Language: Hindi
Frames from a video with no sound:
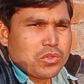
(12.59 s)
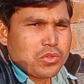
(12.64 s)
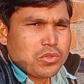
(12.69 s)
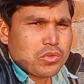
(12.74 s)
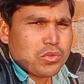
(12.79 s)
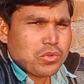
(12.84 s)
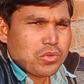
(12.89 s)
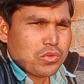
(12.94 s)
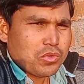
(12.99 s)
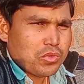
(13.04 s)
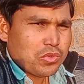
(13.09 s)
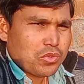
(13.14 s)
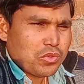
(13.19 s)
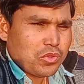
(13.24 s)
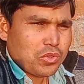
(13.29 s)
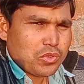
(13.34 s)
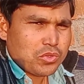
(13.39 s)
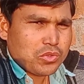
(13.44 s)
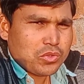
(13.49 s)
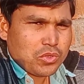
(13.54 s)
तो
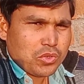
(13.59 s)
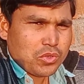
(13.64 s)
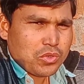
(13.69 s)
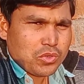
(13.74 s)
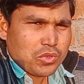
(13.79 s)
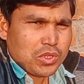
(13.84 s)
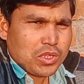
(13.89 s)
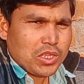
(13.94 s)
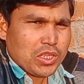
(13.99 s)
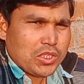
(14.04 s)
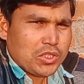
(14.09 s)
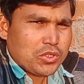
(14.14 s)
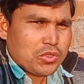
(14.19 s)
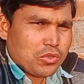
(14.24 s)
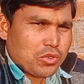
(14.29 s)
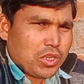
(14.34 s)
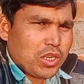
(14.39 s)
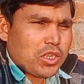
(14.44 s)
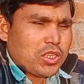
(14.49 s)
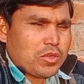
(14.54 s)
दोस्तों एक
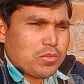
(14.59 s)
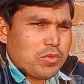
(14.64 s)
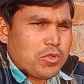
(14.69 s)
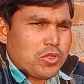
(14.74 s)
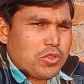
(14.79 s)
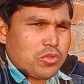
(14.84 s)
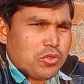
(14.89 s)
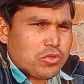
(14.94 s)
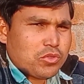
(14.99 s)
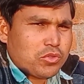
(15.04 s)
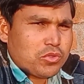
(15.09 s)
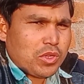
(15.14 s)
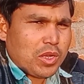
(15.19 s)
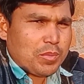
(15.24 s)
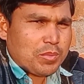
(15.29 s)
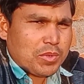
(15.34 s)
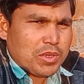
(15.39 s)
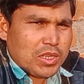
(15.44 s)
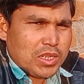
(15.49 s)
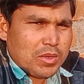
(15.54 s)
छोटा सा वीडियो दोस्तों
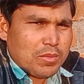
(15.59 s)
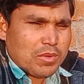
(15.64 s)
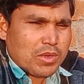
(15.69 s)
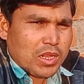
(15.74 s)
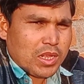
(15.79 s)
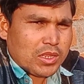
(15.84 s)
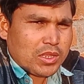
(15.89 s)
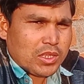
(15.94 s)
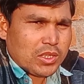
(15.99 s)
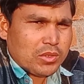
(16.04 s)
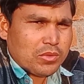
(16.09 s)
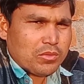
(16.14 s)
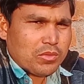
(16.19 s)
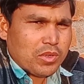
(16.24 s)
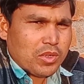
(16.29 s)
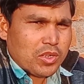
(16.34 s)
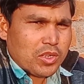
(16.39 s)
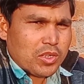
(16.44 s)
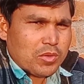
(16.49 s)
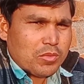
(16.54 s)
आपके लिए बनाता हूँ
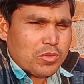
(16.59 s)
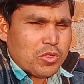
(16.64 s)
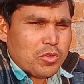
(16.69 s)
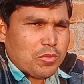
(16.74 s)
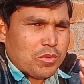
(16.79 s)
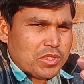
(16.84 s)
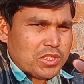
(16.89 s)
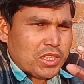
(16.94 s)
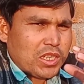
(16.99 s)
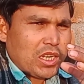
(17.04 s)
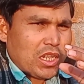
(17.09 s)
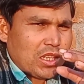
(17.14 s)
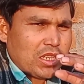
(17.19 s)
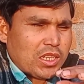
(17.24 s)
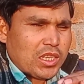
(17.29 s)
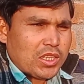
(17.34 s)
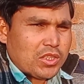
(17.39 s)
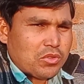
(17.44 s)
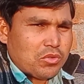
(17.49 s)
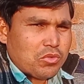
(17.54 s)
अगर वीडियो पसंद
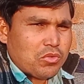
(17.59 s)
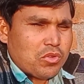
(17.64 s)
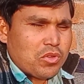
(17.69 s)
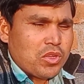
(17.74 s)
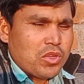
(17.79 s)
आता है तो